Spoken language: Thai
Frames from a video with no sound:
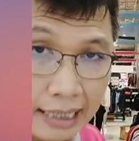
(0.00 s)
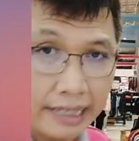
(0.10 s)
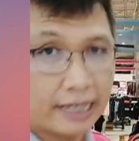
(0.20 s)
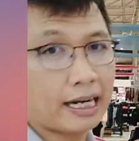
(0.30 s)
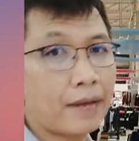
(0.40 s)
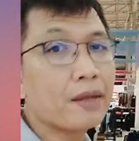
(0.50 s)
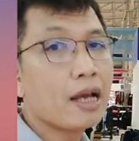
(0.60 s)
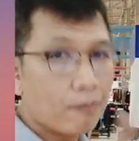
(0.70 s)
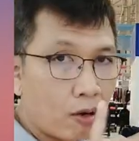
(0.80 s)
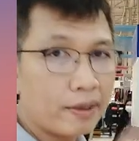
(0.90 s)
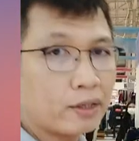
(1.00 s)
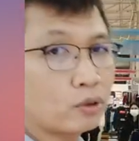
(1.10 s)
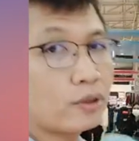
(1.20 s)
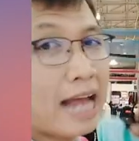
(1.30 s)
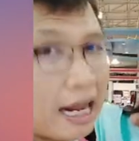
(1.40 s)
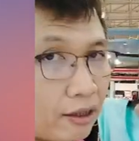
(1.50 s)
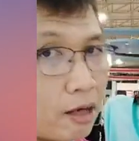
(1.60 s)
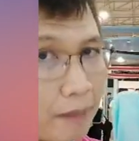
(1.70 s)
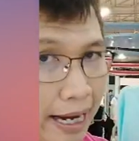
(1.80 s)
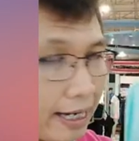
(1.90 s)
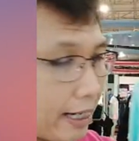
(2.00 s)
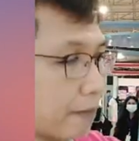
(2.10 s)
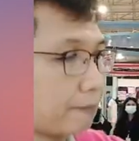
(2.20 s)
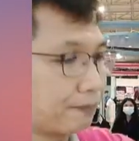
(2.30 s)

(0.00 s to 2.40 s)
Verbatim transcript: เลยนะครับ ผมไม่ดูตัวอย่างต่อไปนะครับ